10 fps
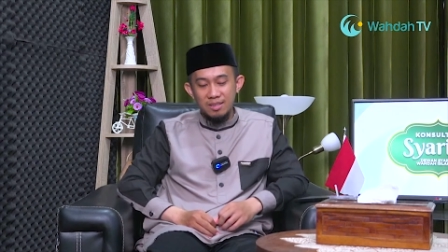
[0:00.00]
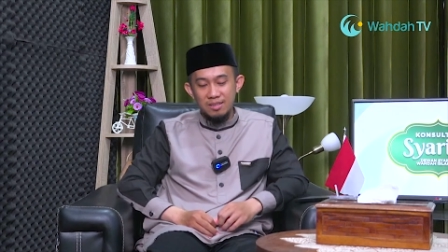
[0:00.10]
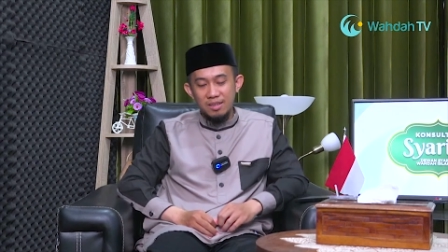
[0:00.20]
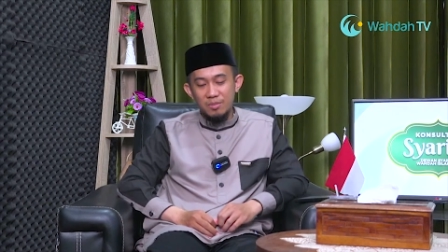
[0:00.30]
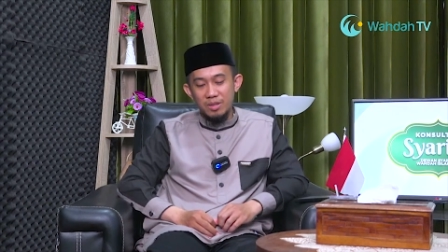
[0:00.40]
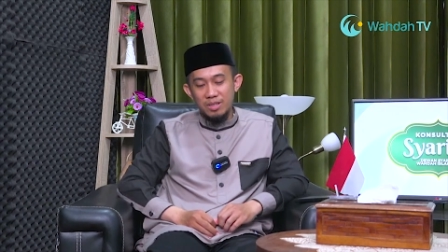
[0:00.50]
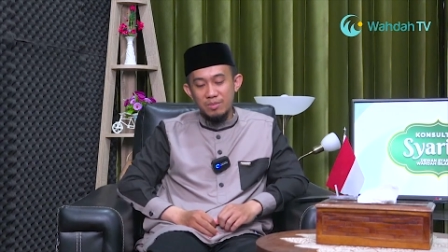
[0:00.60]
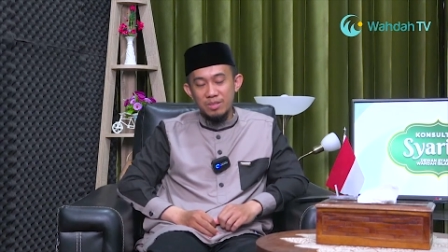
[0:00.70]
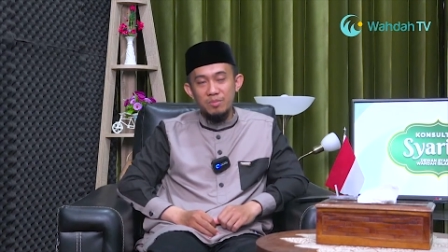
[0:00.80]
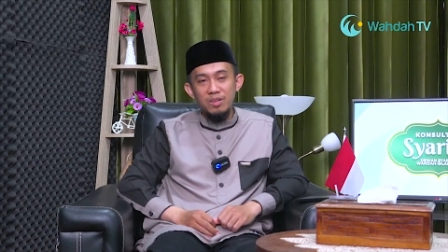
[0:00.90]
istri yang
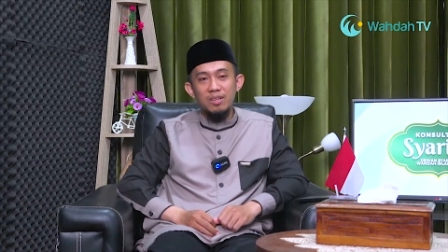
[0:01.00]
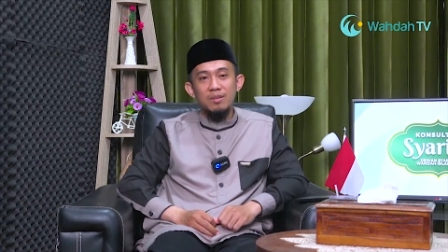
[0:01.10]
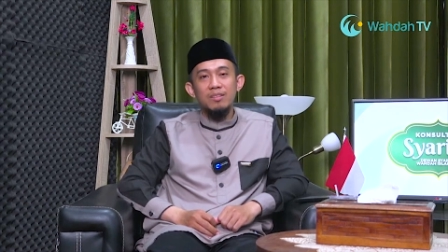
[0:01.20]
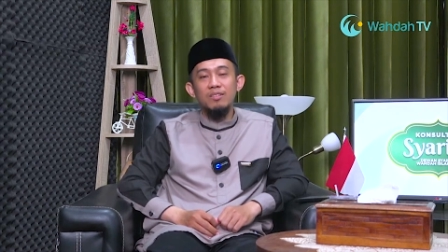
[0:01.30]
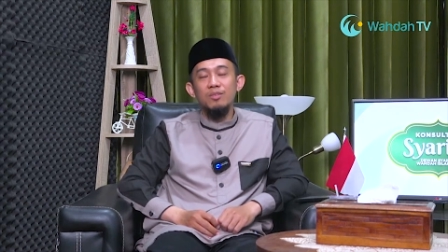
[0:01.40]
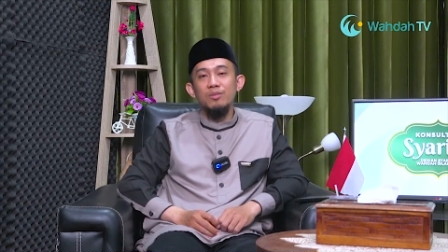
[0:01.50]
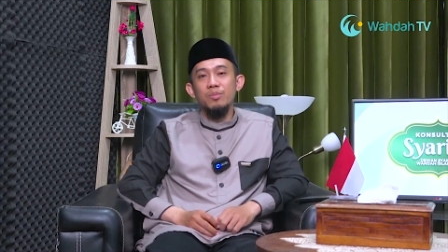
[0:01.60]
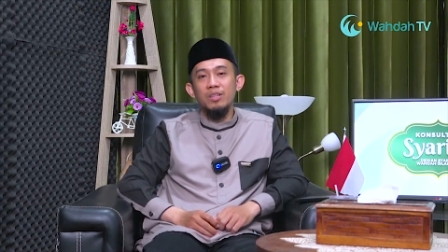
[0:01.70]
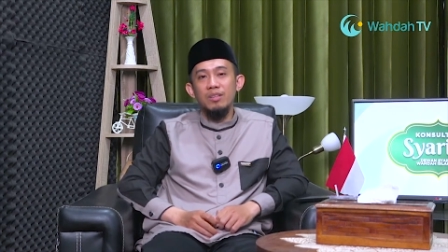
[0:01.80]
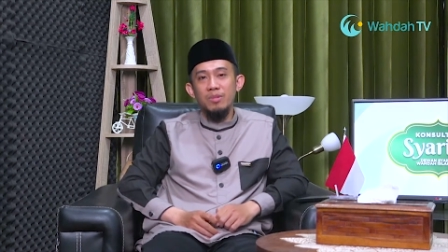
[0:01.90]
pertama tapi tentu
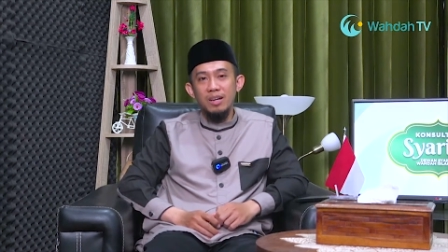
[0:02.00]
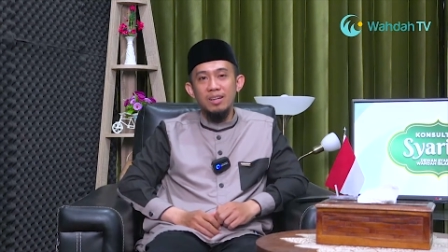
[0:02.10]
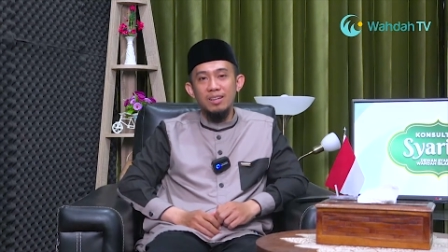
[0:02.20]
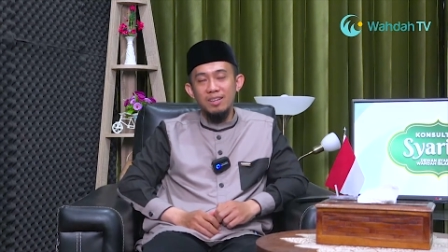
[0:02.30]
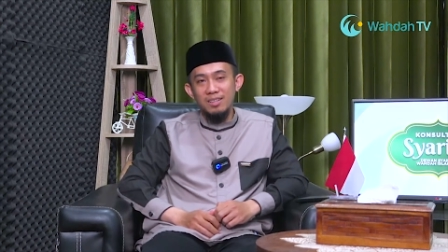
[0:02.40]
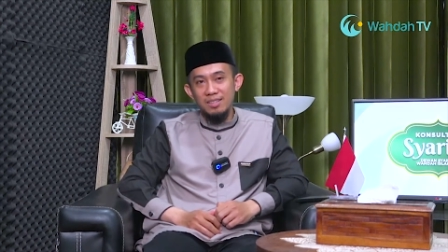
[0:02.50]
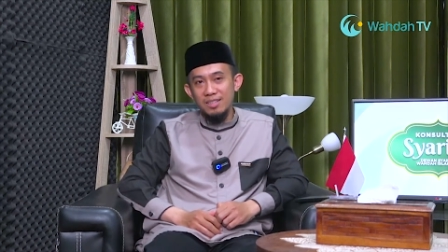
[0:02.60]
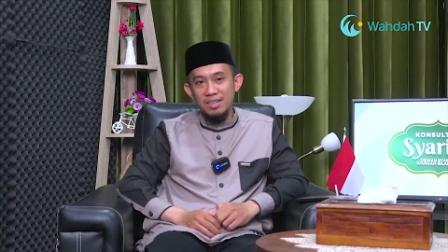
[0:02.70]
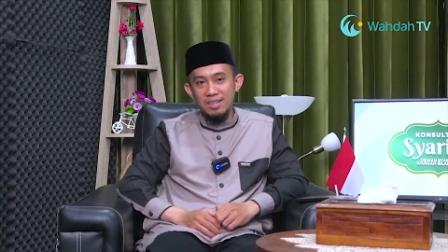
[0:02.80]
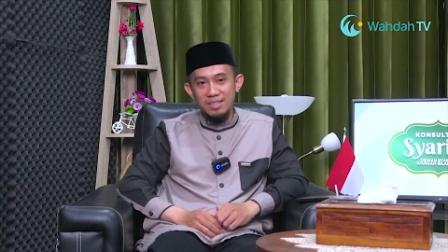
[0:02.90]
pertimbangan ya
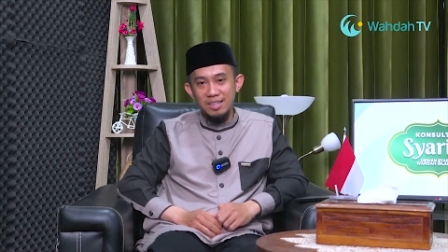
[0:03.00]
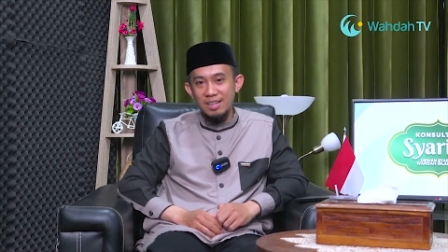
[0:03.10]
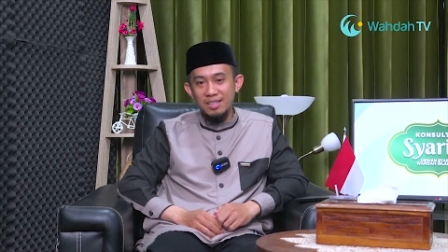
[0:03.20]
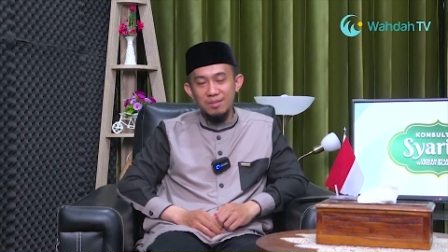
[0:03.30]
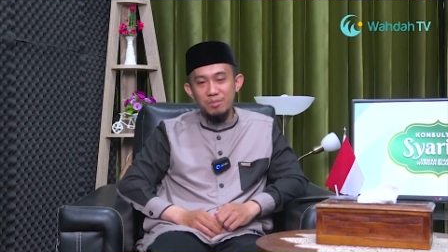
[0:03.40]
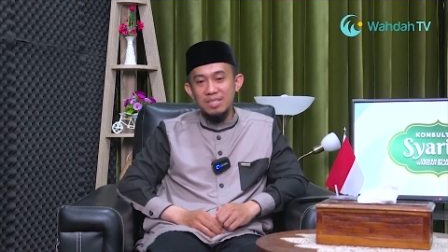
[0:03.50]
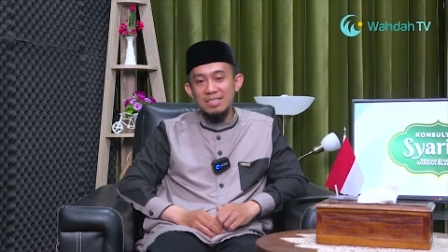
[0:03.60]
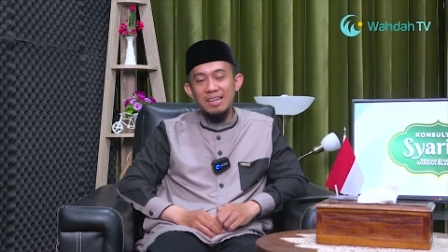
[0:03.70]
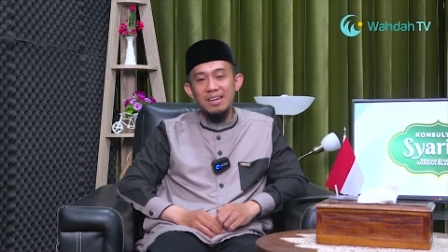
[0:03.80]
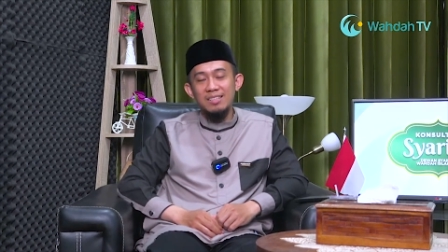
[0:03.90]
kita lihat
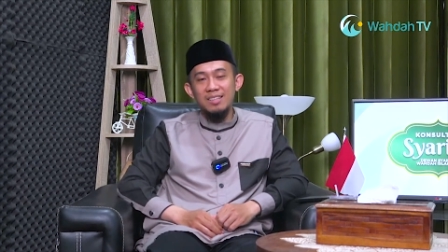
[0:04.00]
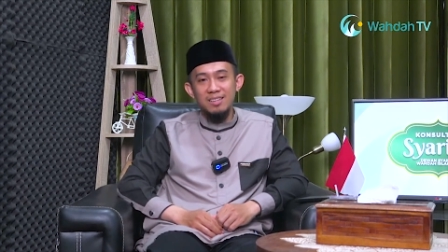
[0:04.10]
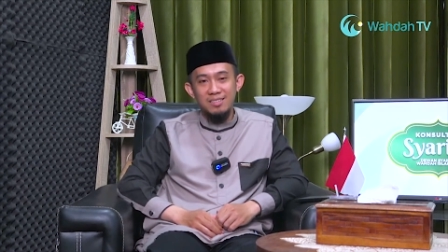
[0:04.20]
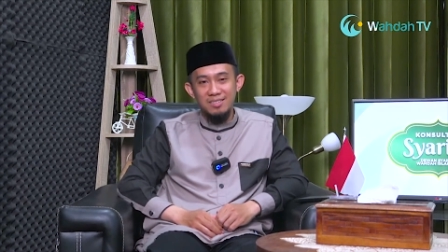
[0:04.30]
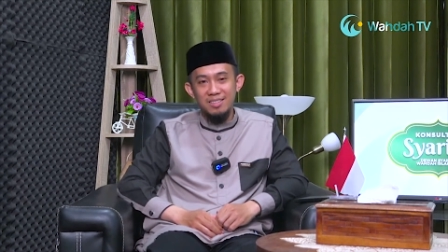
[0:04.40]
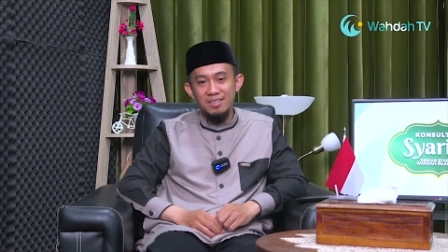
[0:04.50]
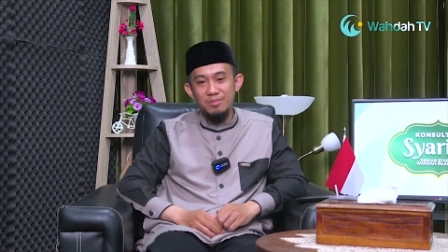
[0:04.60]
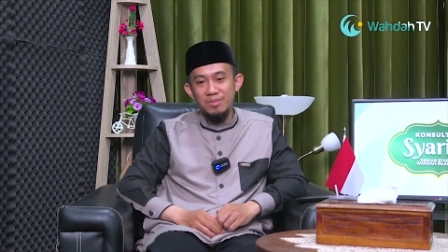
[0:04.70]
maslahatnya ya